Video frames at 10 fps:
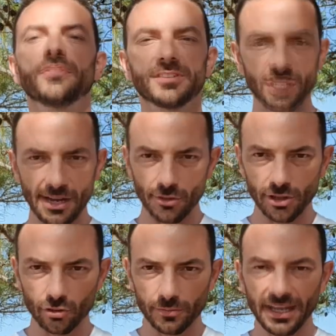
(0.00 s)
facciamo gli
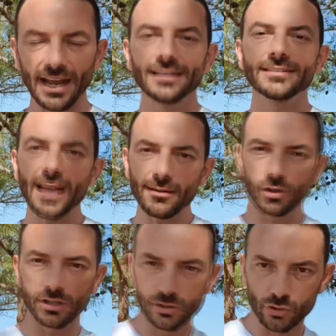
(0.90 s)
addominali,
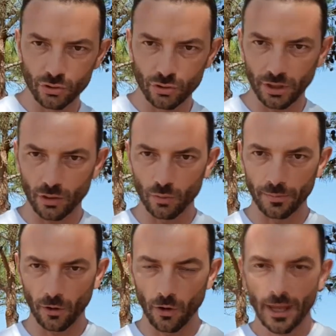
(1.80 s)
diamogli il giusto
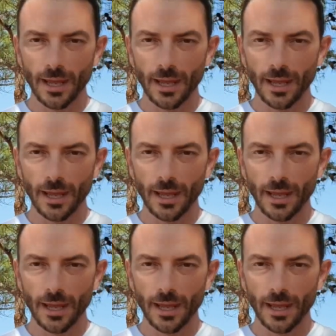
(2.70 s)
recupero,